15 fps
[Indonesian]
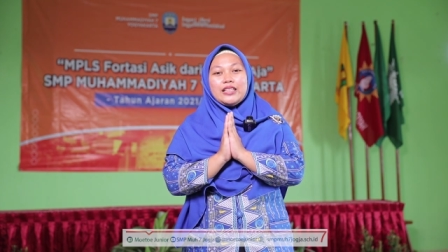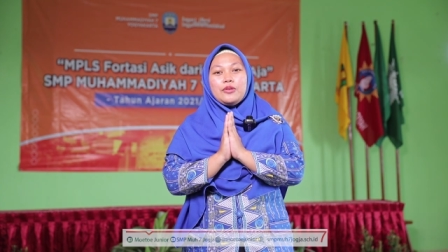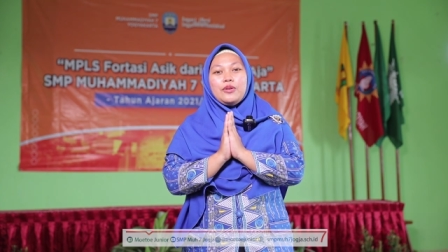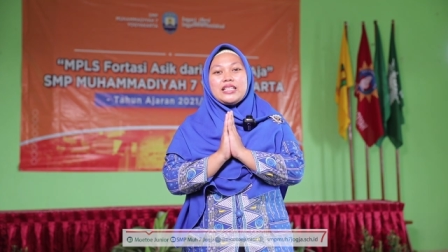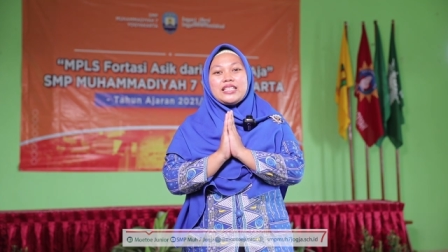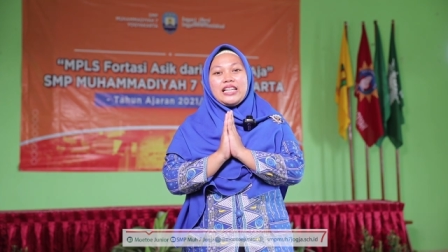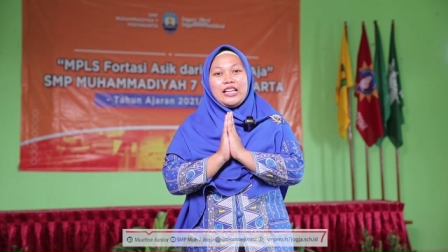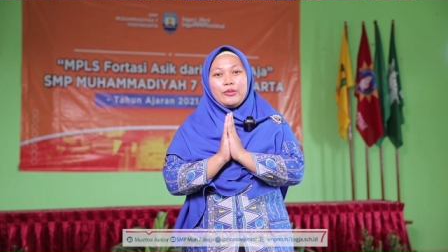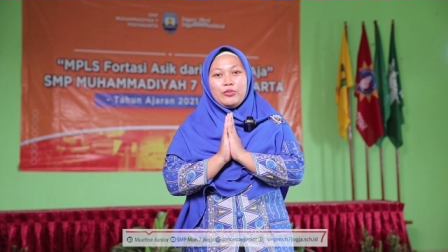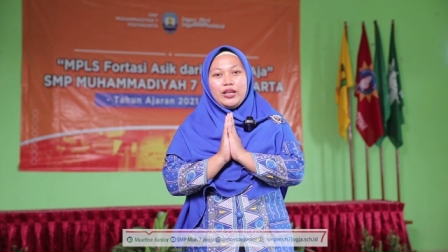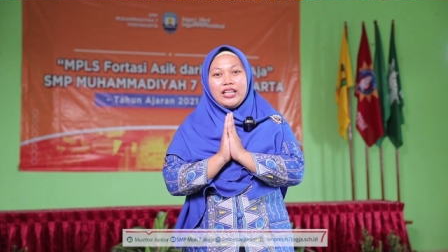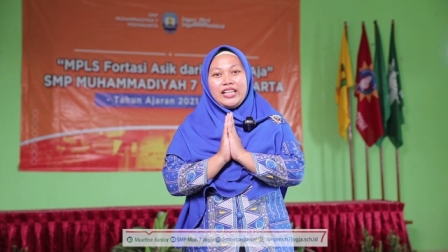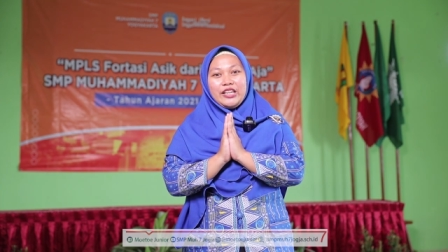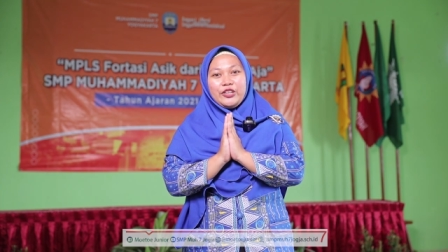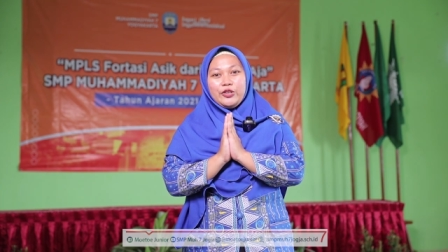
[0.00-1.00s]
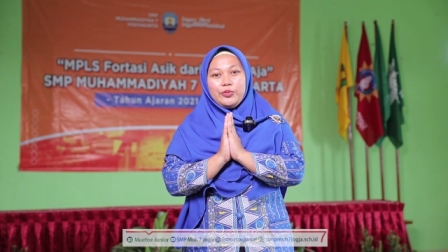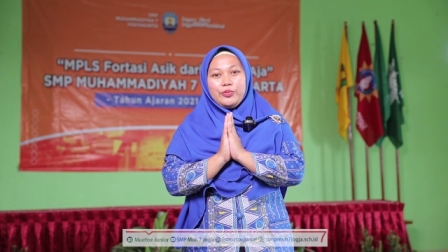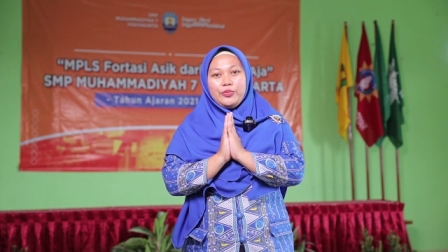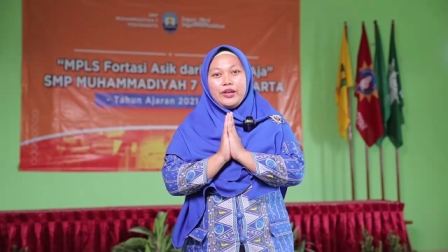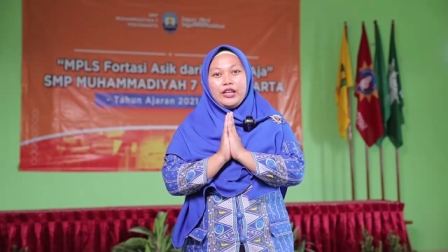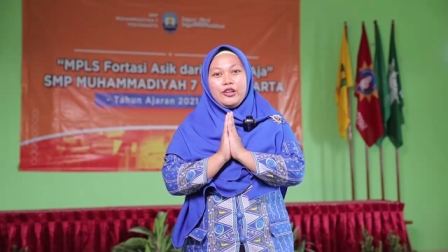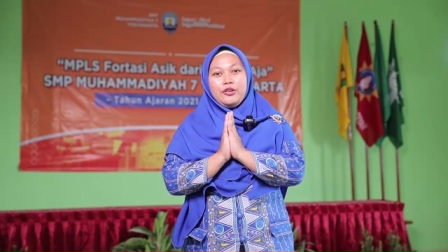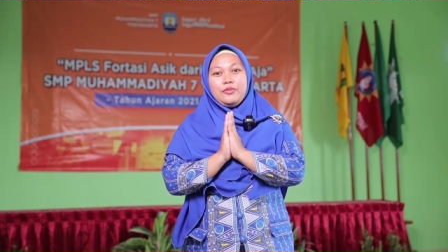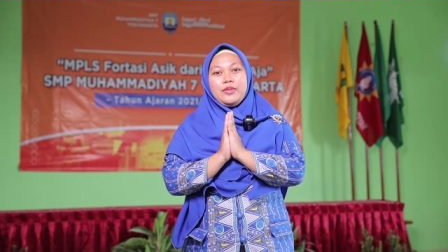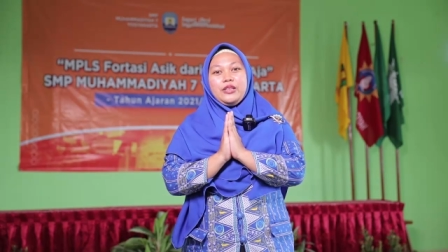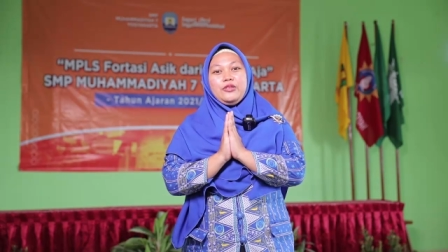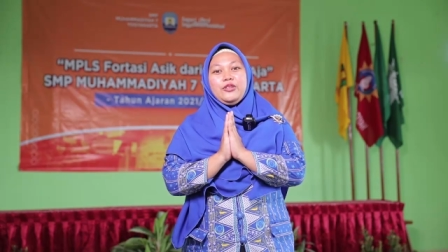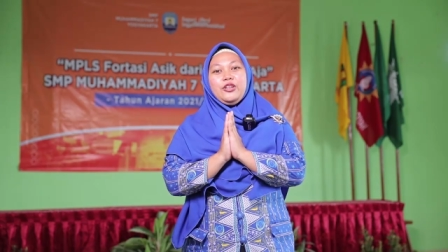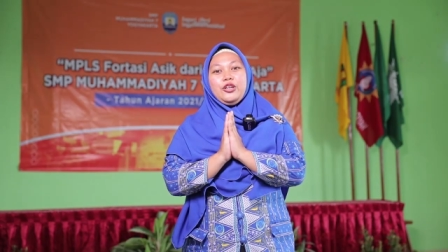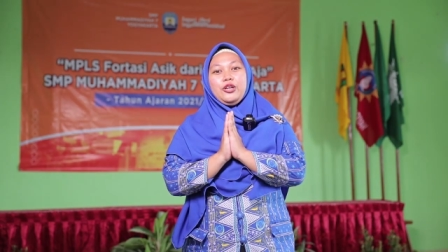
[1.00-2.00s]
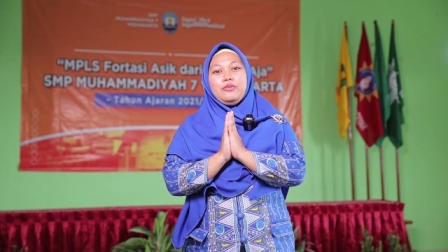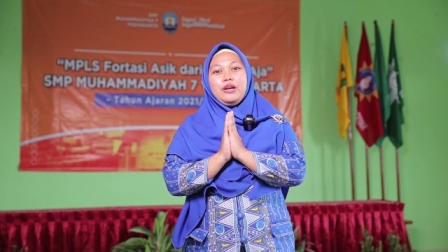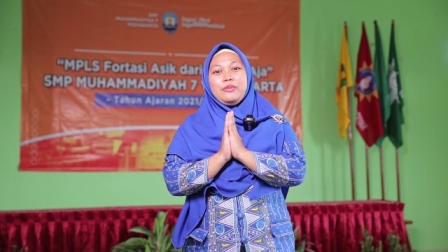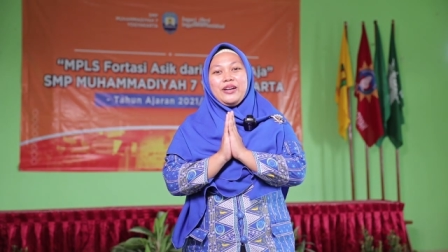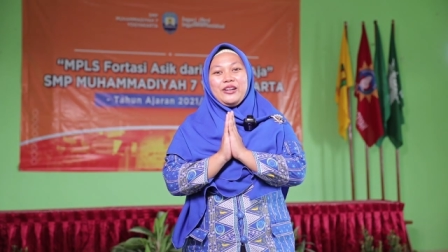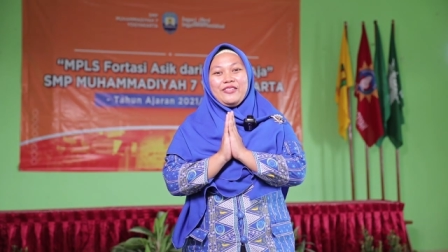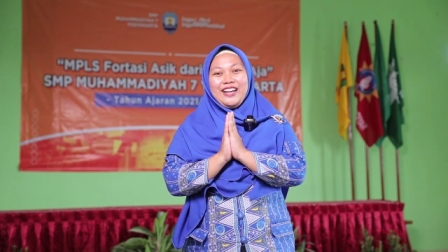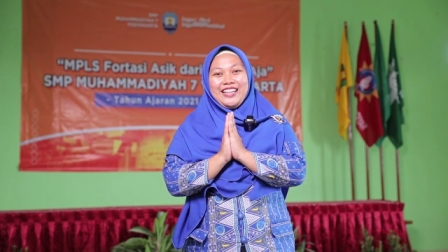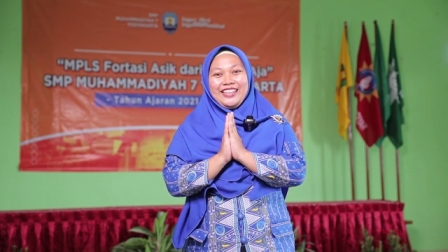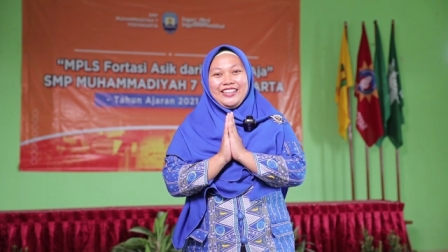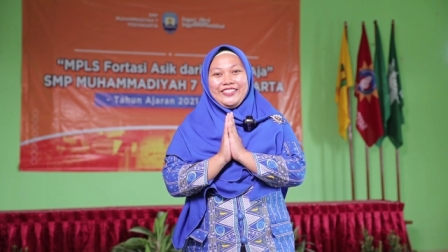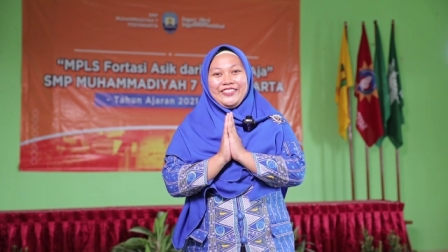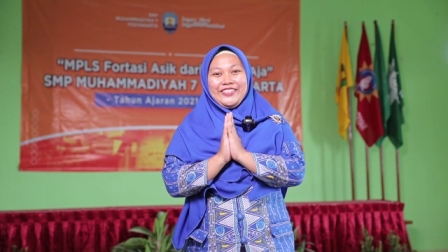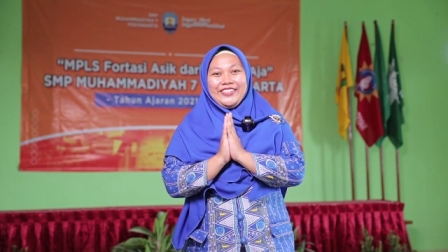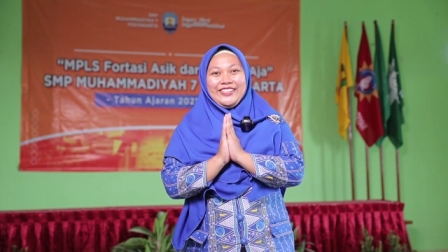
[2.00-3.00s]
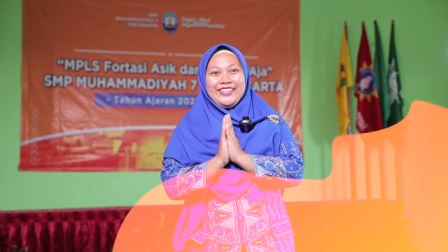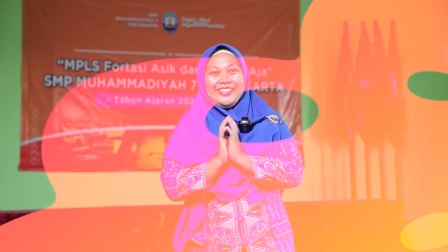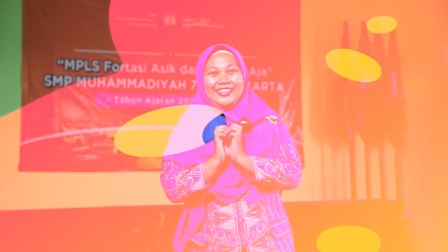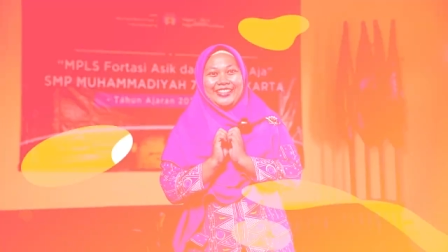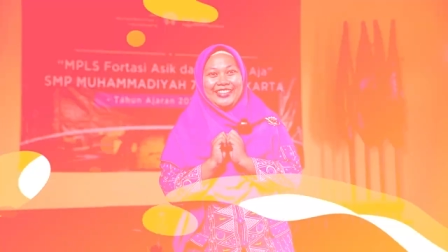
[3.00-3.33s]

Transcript: Wassalamualaikum warahmatullahi wabarakatuh.